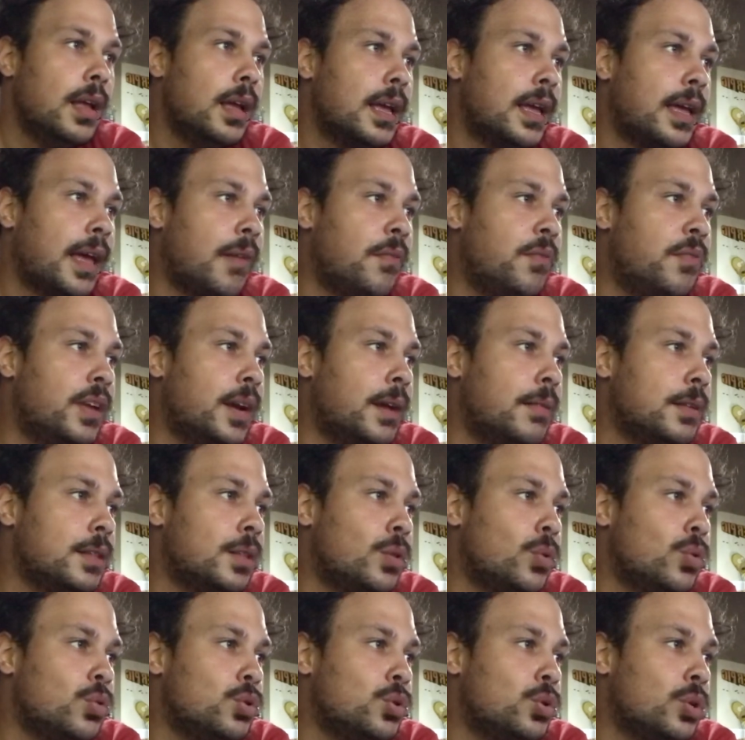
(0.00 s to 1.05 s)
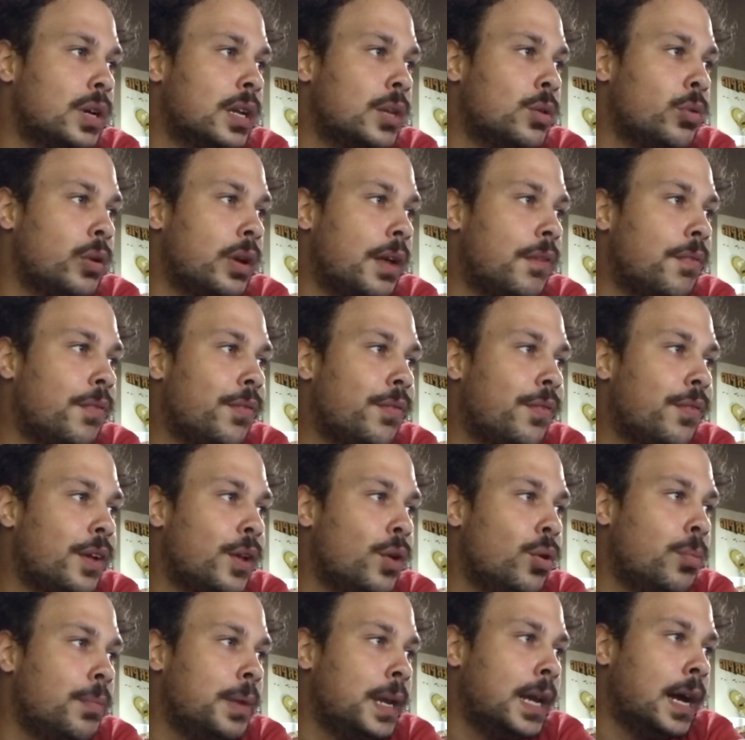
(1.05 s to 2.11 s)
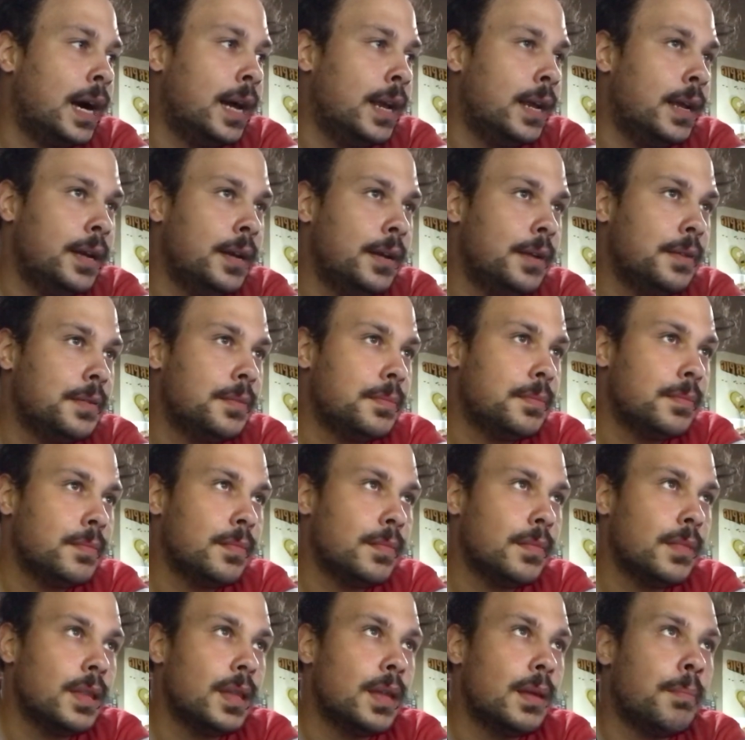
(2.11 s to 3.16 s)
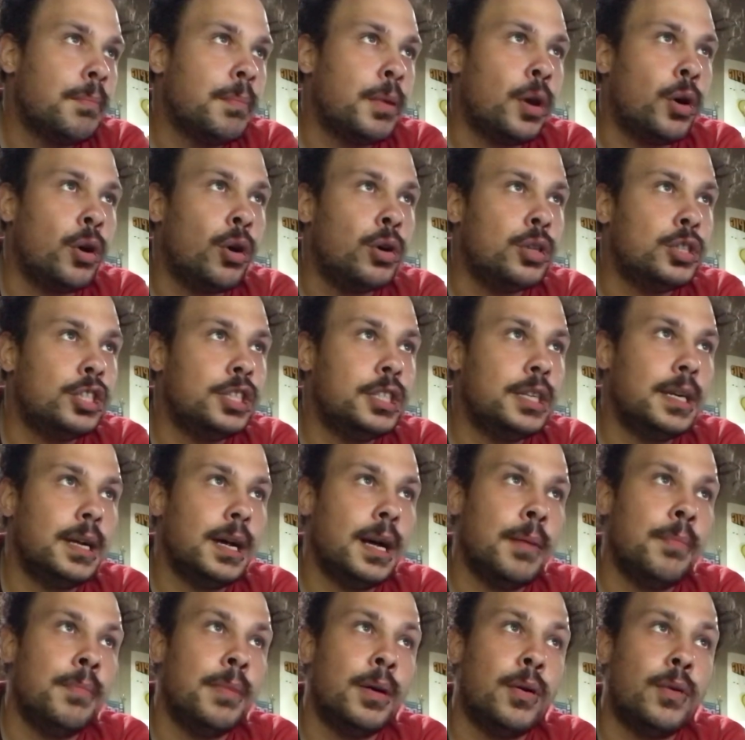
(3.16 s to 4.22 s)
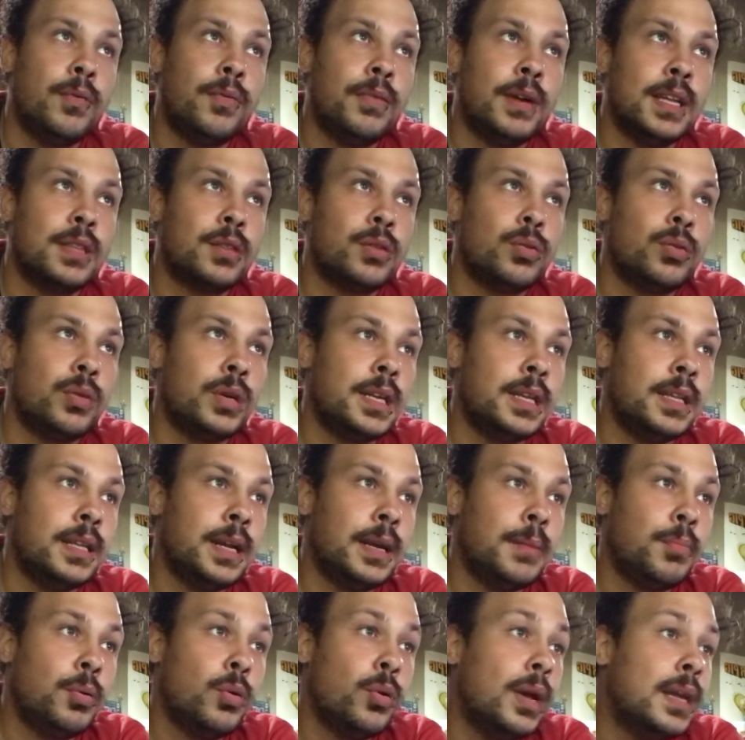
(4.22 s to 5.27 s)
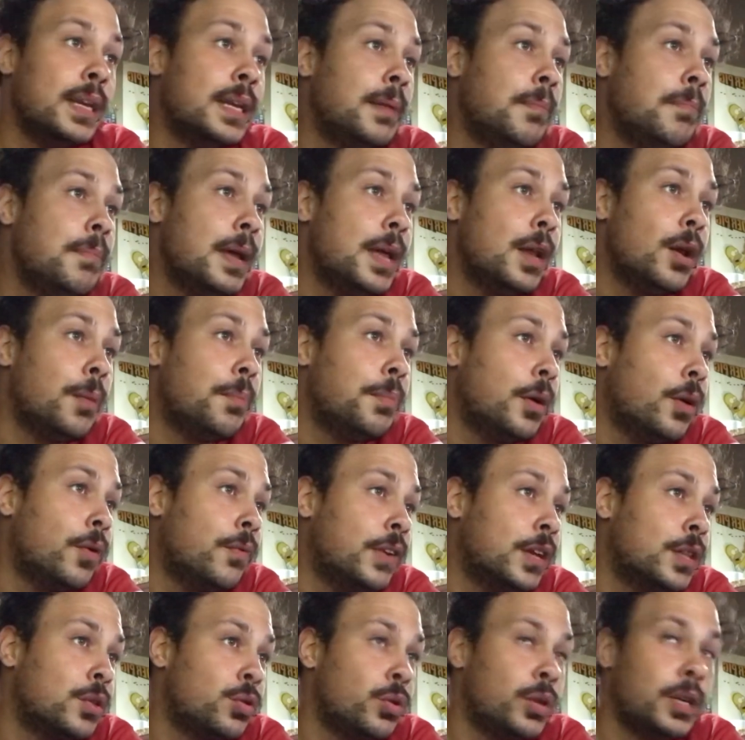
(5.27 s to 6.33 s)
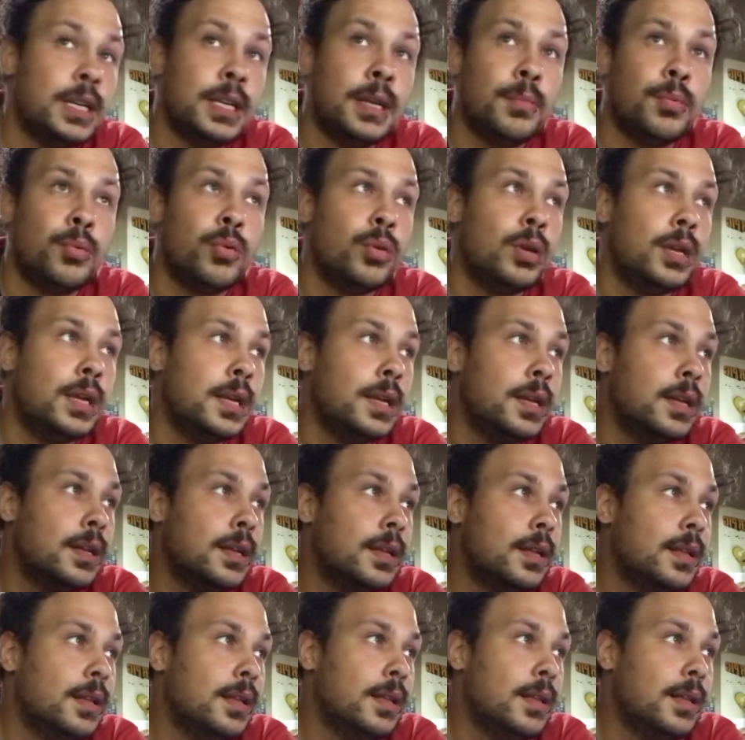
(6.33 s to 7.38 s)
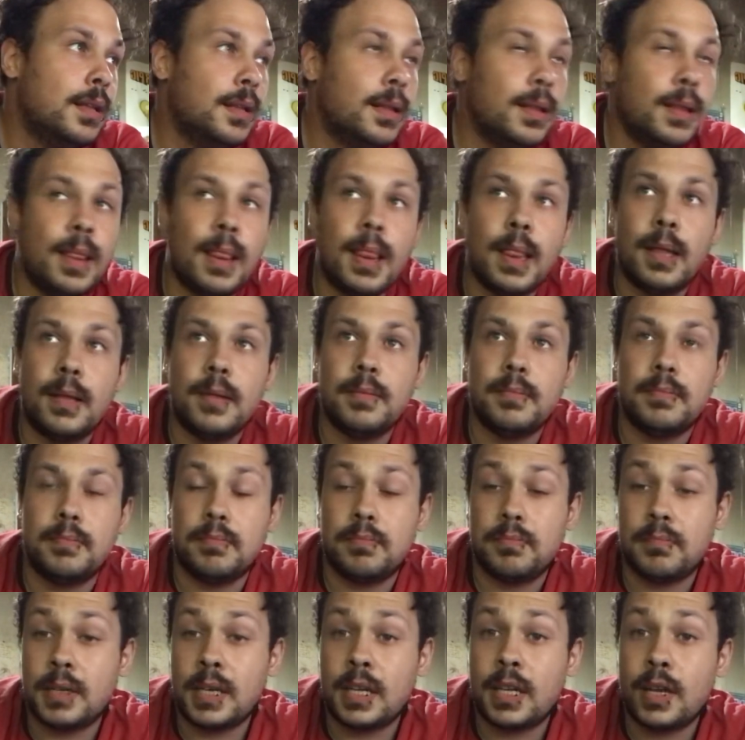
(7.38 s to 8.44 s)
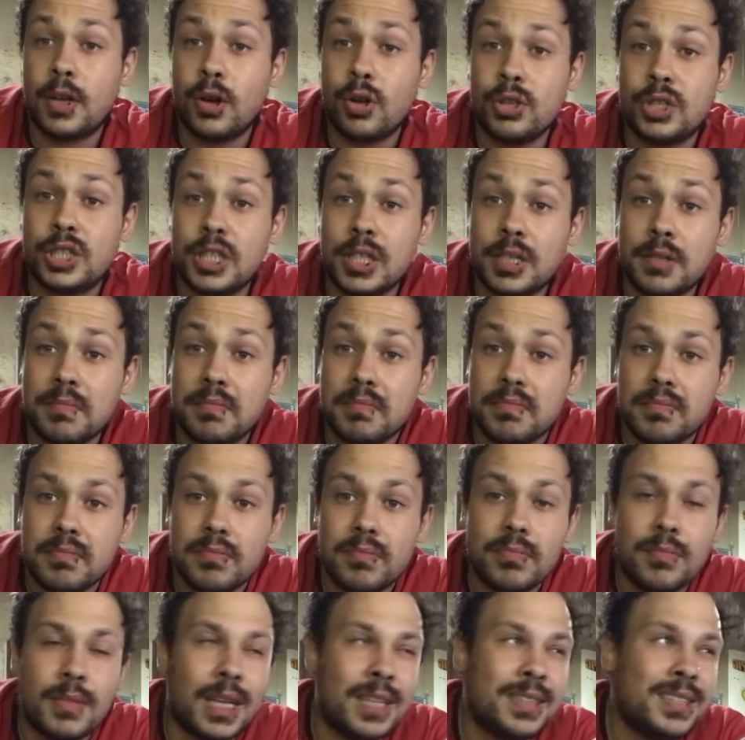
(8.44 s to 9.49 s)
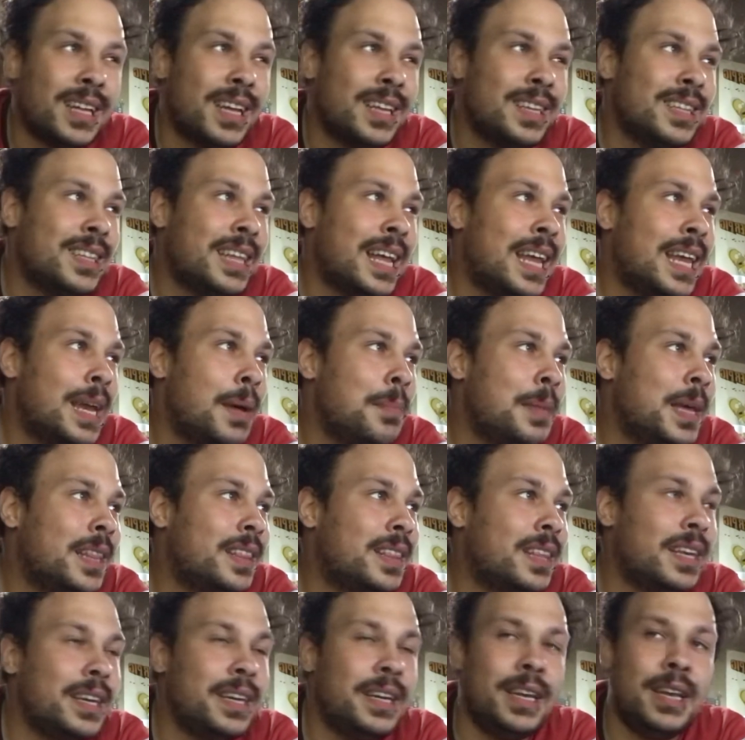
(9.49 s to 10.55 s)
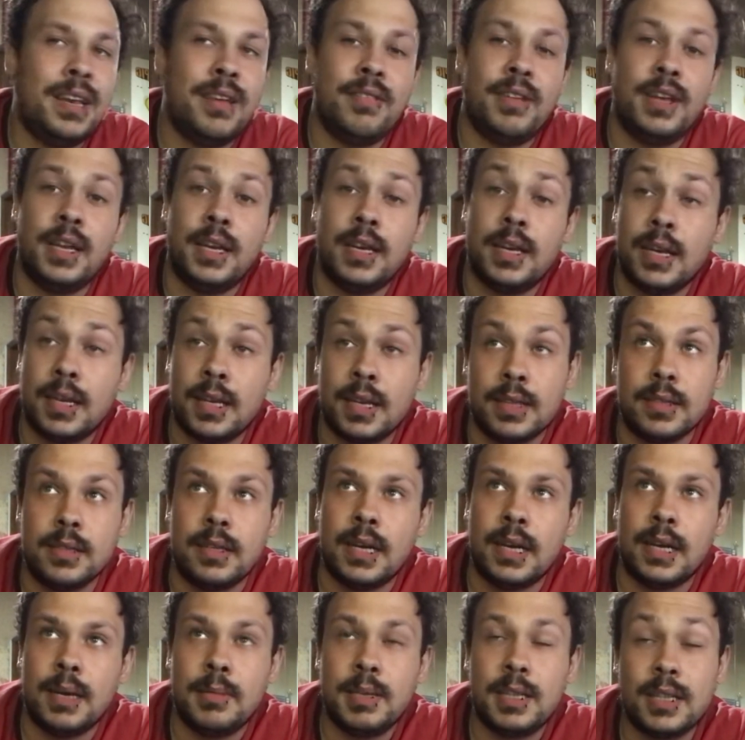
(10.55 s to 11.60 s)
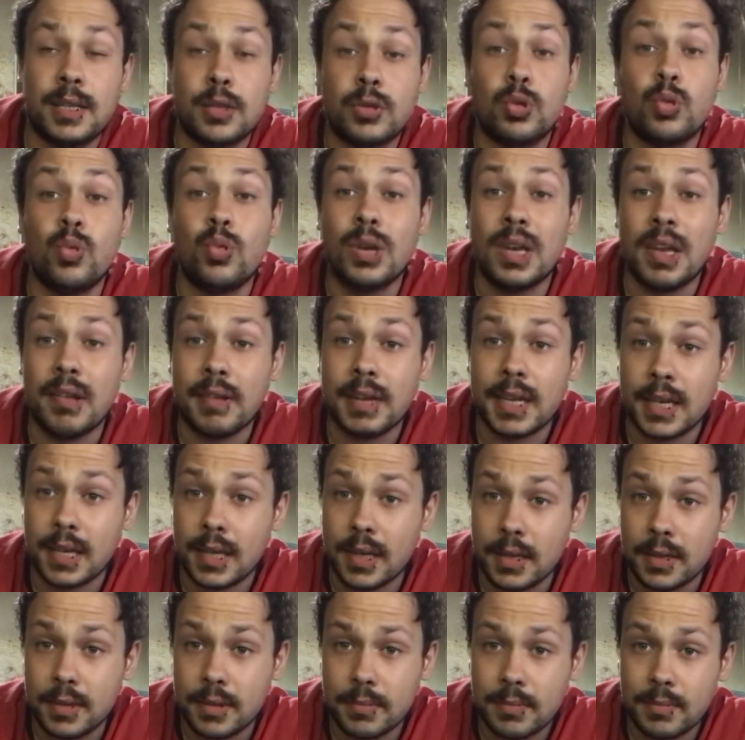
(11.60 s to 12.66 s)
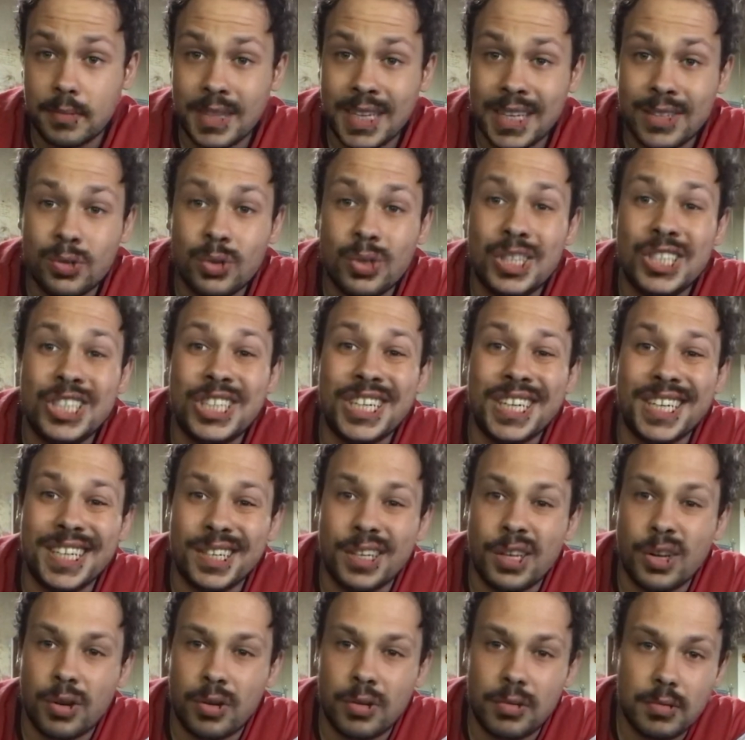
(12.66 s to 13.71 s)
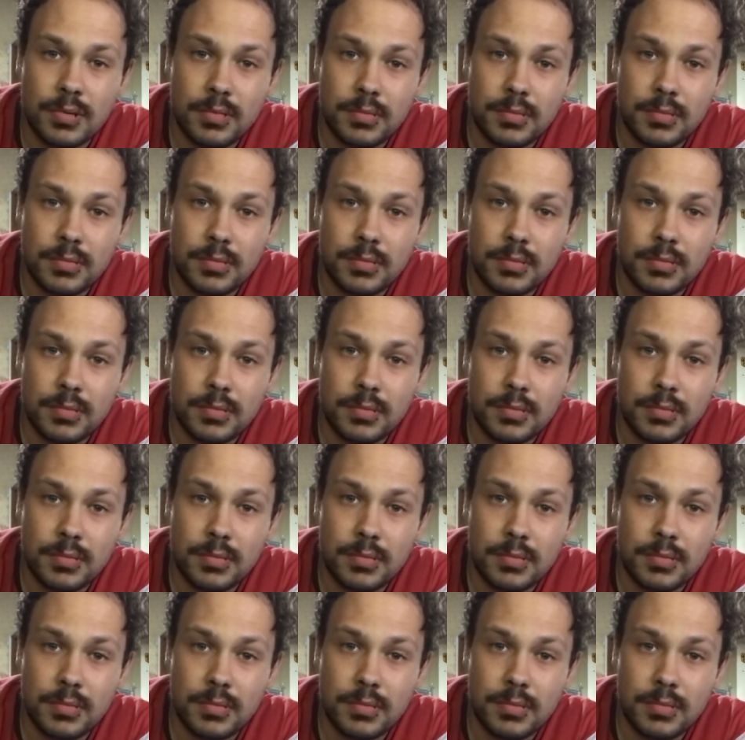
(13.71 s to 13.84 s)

che è veramente un giocatore fenomenale. Però oggi abbiamo fatto ridere i polli, nemmeno abbiamo fatto ridere i polli perché oggi d- d- dalla metta nelle vene, no, dalla metta sulle vene, da suicidio,